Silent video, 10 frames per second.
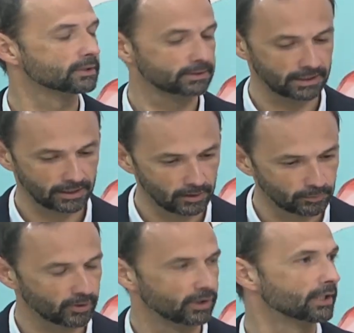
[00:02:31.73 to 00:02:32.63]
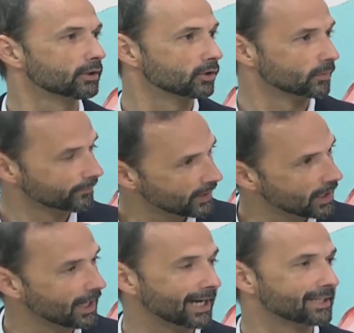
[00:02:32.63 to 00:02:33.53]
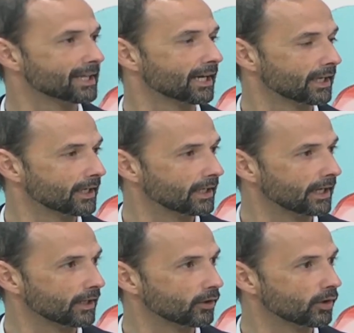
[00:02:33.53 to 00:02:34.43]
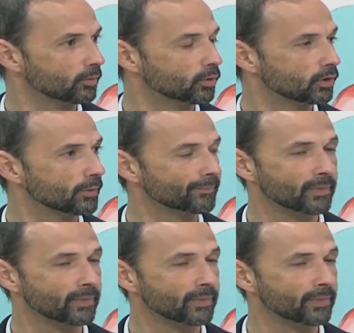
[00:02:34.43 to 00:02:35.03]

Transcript: desde el proyecto hasta el arreglo del muro